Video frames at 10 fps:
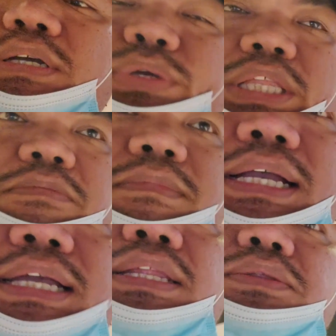kawin tayong
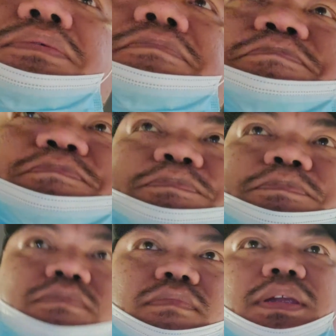maaga nito.
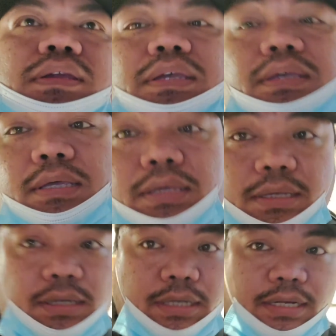
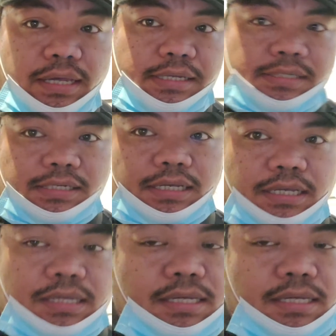Ngayon guys, sa